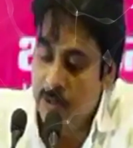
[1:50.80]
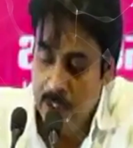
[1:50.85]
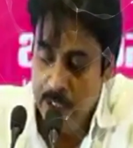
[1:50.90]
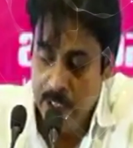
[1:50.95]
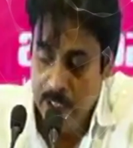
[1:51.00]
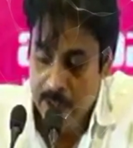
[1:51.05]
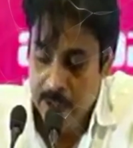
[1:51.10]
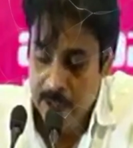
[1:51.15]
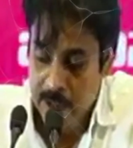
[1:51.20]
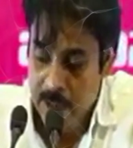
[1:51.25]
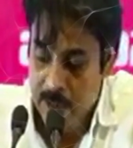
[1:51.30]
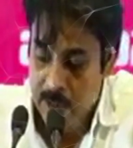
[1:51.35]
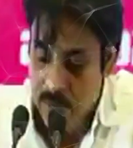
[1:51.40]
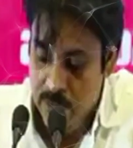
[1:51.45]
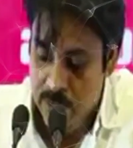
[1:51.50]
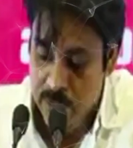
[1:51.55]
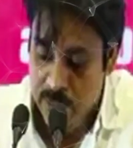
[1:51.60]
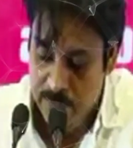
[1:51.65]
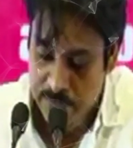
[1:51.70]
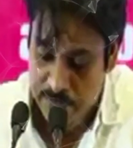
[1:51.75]
మాకు చాలా ఆనందంగా
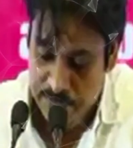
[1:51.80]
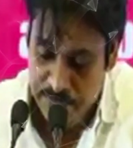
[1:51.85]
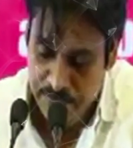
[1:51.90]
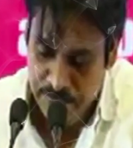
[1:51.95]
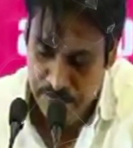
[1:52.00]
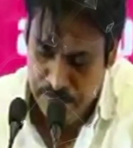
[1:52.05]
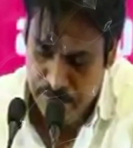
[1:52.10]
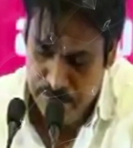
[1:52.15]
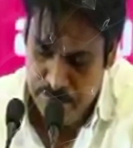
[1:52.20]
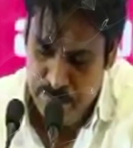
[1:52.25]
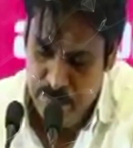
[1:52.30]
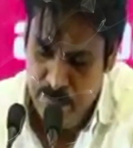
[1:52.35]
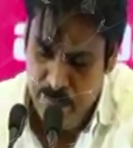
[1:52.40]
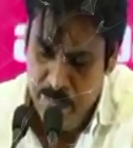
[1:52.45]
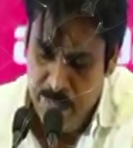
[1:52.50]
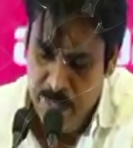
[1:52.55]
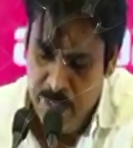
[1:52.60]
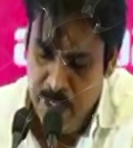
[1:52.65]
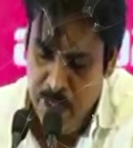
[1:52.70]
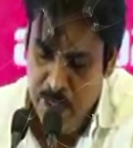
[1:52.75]
ఉంటుంది
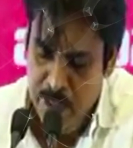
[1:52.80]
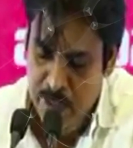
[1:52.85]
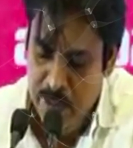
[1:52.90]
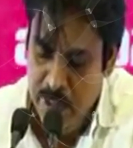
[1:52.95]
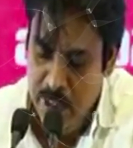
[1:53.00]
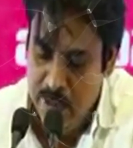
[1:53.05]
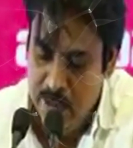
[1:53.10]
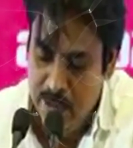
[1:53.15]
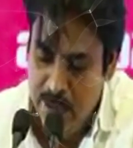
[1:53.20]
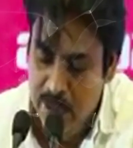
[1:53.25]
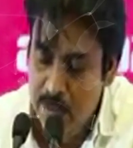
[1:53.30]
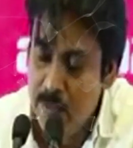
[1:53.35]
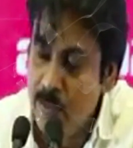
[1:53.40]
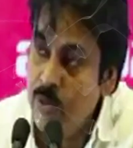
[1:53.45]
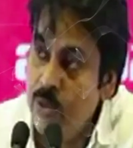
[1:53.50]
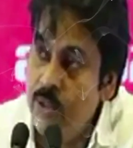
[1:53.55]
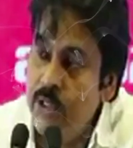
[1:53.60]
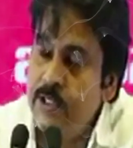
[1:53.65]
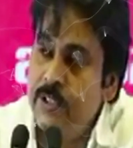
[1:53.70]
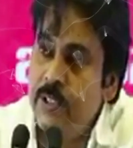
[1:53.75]
అంటే నాకు దీనికి
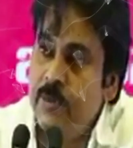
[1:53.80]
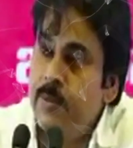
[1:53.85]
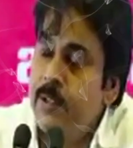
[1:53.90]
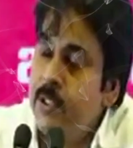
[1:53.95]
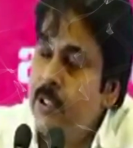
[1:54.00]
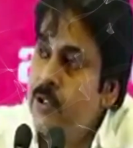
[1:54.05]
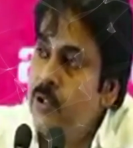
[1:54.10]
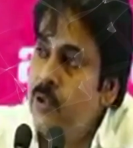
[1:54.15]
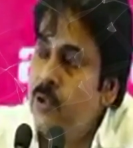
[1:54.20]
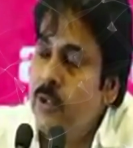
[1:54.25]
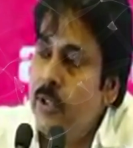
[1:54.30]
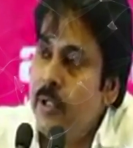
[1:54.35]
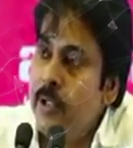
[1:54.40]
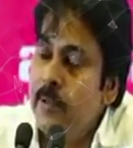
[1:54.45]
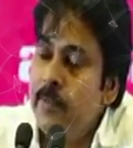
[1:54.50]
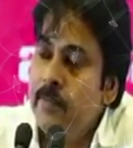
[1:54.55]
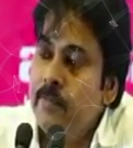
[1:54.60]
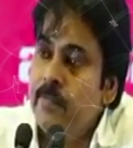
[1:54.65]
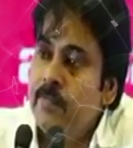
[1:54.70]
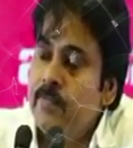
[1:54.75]
ముందుగా చెప్పదలుచుకుంది
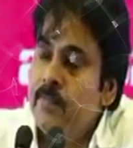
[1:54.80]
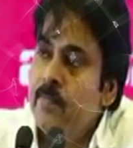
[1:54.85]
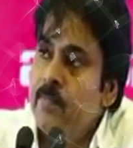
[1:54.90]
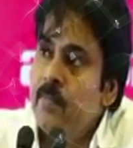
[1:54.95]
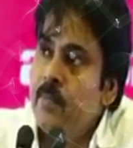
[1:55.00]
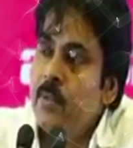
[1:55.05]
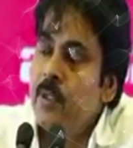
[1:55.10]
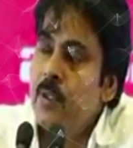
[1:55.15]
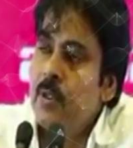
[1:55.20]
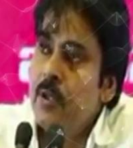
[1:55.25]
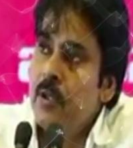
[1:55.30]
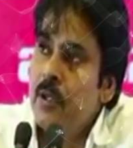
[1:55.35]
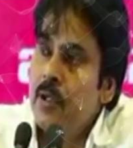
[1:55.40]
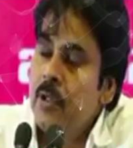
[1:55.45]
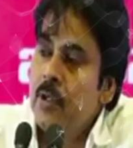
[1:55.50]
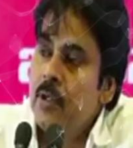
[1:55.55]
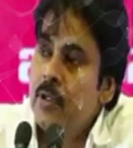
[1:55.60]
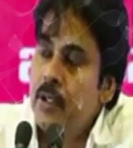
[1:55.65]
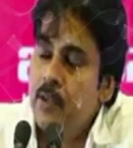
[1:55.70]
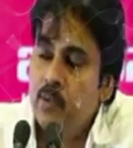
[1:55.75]

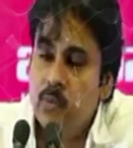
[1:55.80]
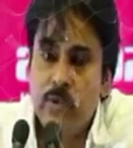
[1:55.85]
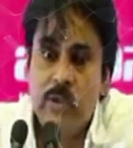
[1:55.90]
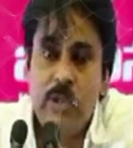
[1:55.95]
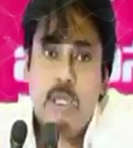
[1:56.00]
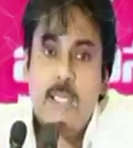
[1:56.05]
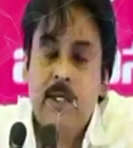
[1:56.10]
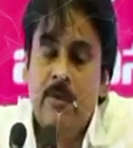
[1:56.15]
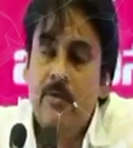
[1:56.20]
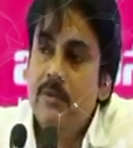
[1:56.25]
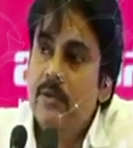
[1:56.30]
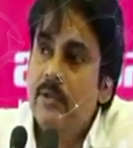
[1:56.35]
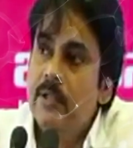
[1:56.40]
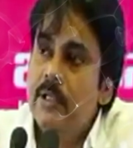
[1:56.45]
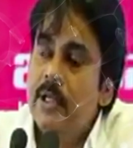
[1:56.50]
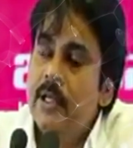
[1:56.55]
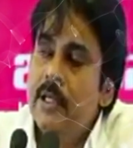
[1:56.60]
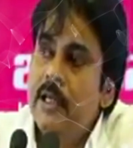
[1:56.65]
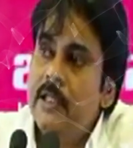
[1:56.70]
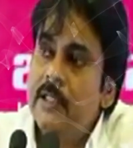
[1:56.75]
ఈ ఉద్దానం
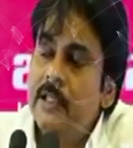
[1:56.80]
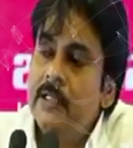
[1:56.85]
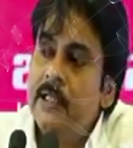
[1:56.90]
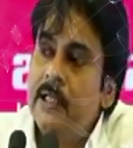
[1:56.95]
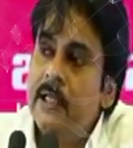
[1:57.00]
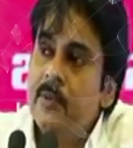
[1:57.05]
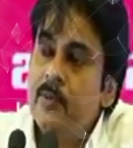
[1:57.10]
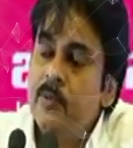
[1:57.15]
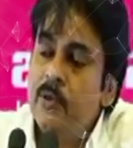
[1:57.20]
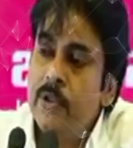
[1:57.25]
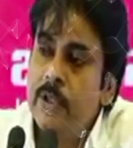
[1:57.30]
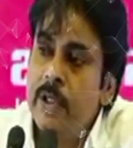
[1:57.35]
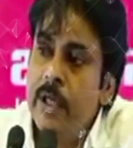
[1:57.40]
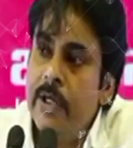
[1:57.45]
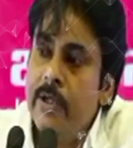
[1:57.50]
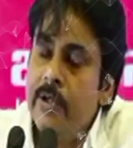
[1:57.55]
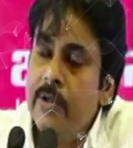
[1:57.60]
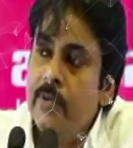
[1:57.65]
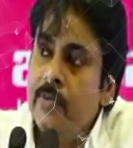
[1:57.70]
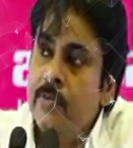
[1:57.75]
ఇవన్నీ నేను కదలటానికి ముఖ్య
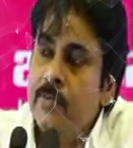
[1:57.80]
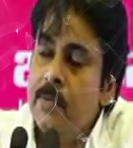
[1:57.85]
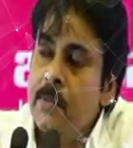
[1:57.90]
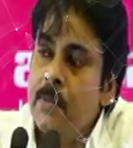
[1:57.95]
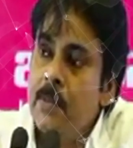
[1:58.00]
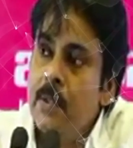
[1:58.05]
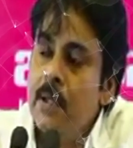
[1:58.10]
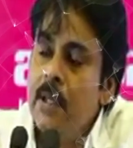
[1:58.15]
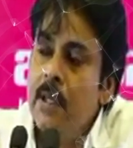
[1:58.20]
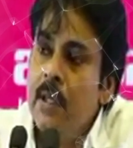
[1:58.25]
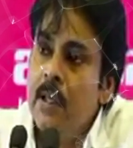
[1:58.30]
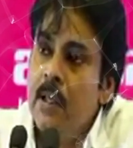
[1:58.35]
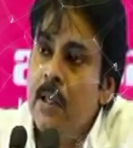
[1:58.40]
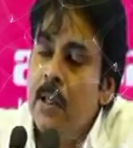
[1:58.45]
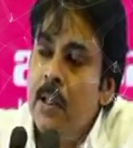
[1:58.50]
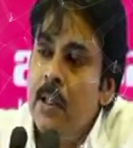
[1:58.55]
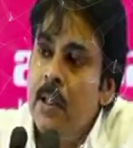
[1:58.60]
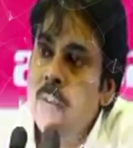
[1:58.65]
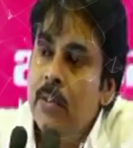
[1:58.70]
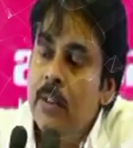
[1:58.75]
కారణం
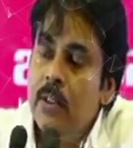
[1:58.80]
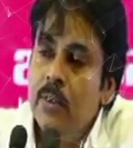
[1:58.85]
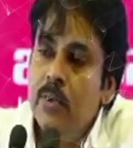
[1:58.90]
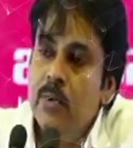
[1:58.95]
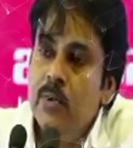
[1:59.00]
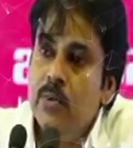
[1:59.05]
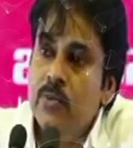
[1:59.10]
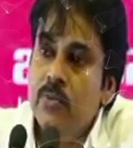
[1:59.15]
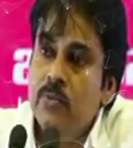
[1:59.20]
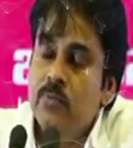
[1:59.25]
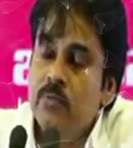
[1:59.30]
నేను